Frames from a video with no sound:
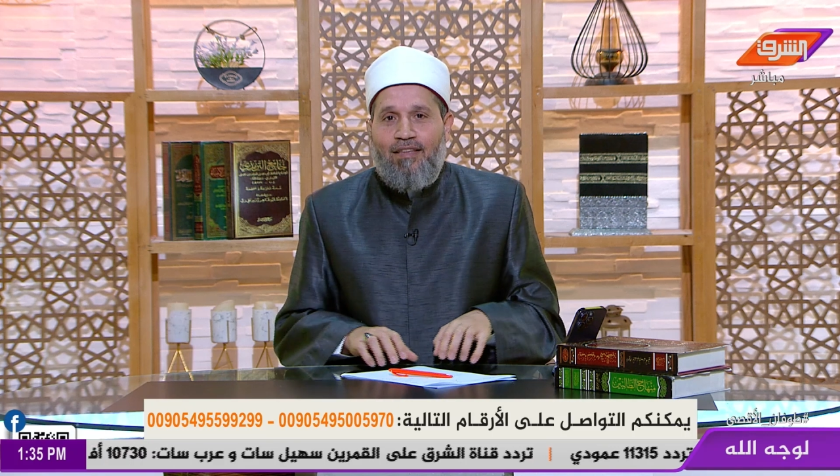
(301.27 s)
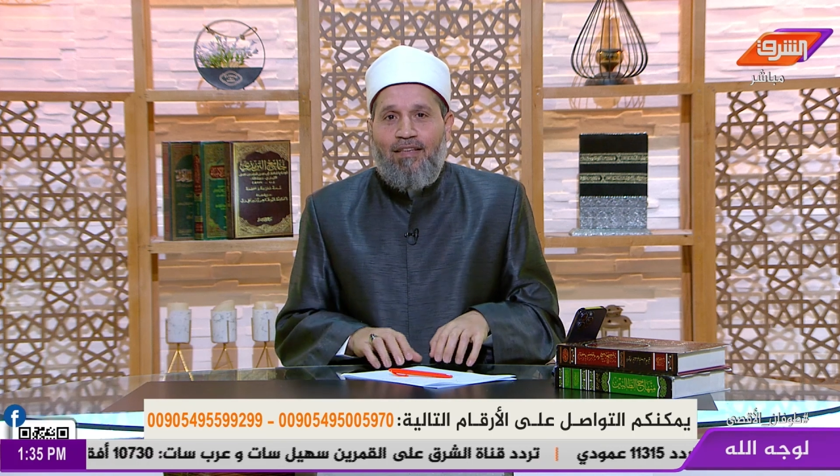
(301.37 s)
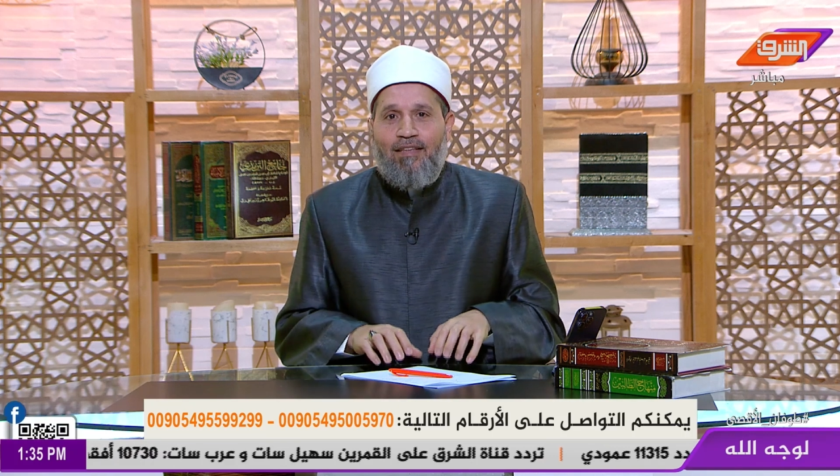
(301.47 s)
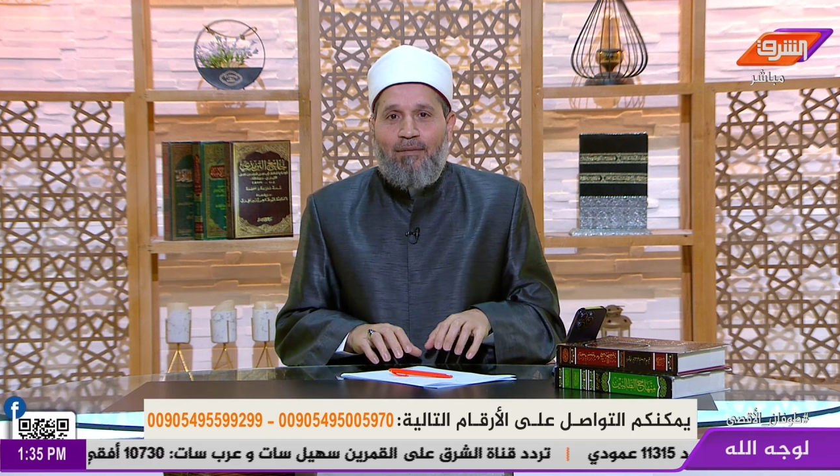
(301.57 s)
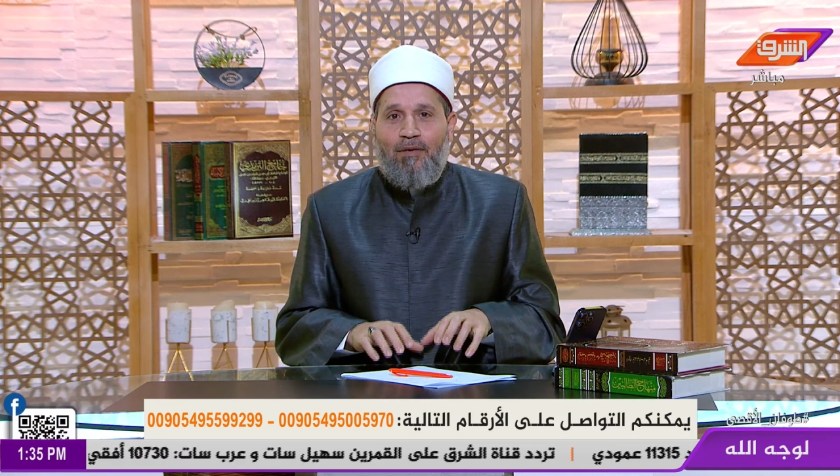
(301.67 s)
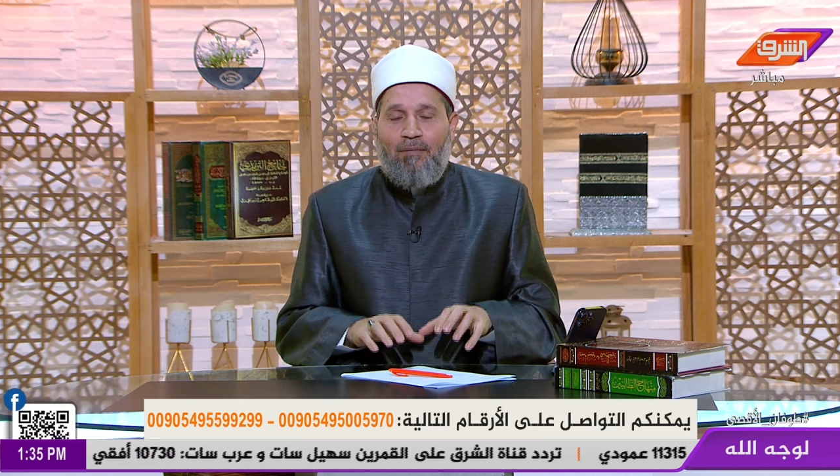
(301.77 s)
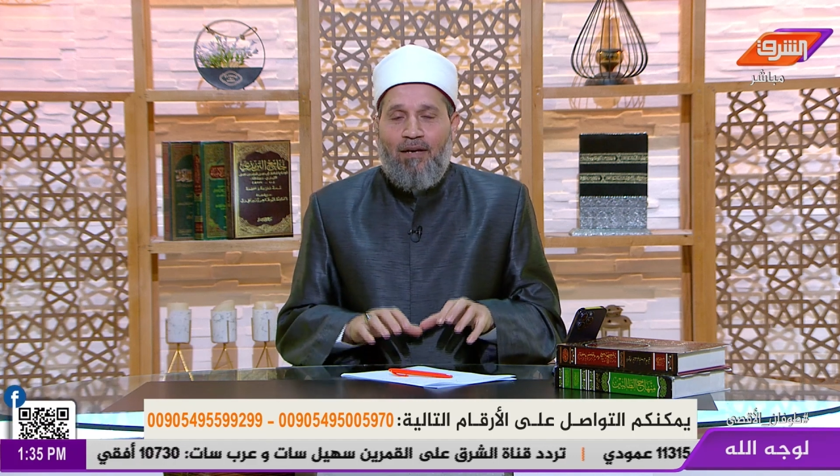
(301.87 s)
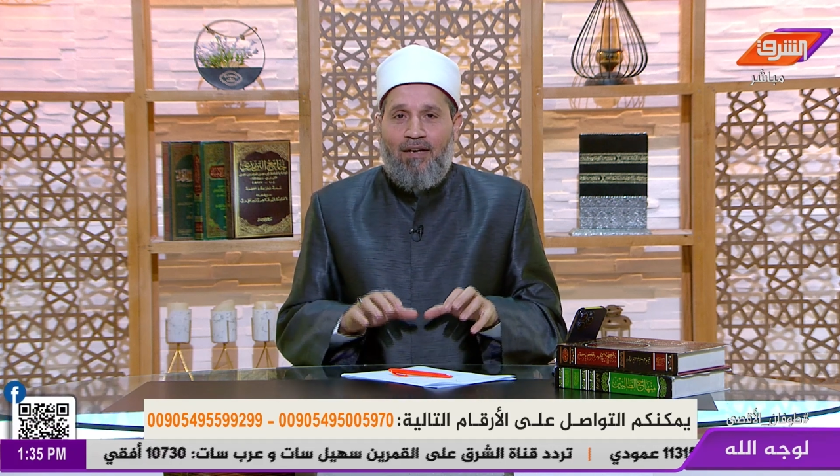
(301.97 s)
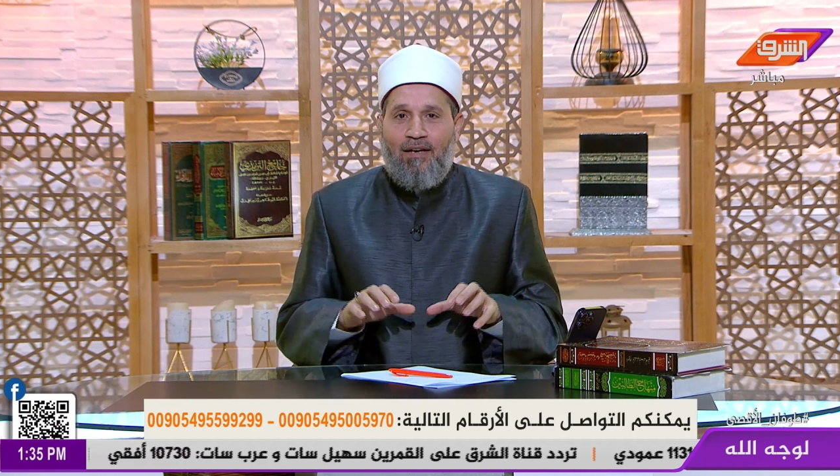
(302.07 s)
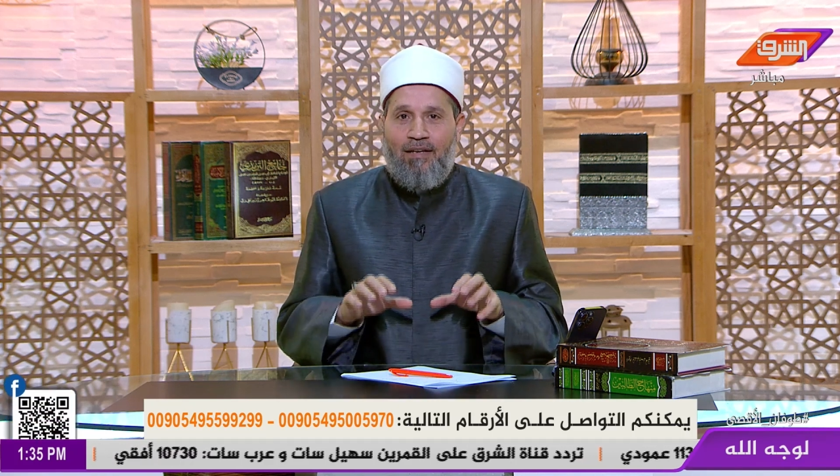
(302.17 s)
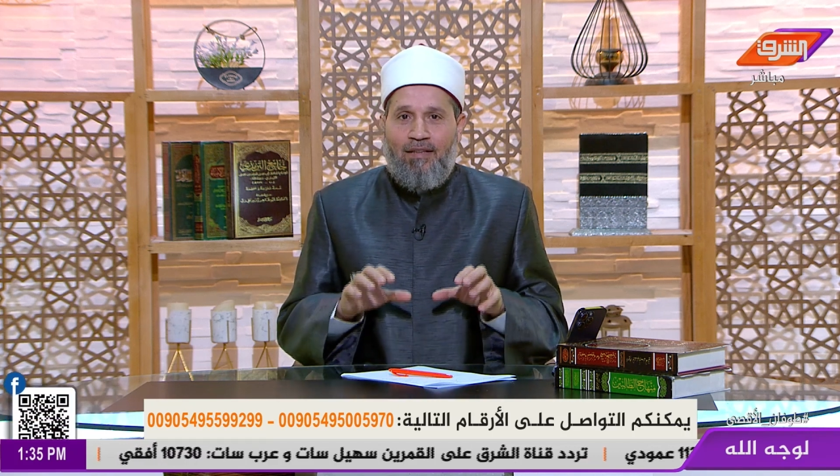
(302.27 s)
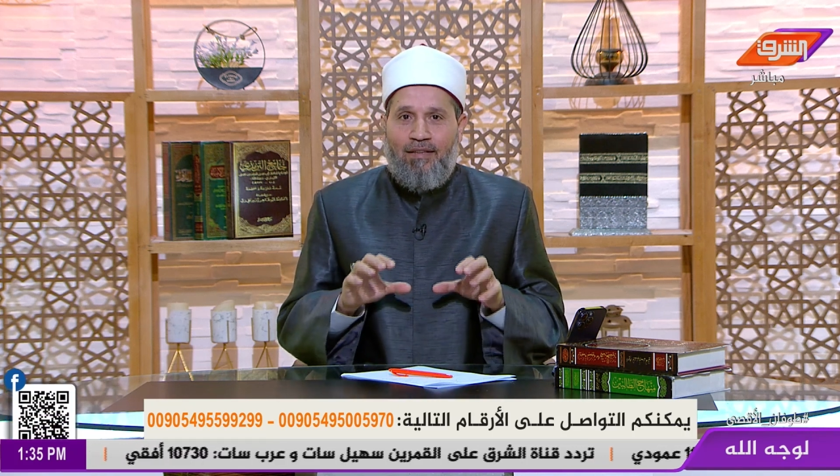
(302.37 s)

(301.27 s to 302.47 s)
اللي بيبقى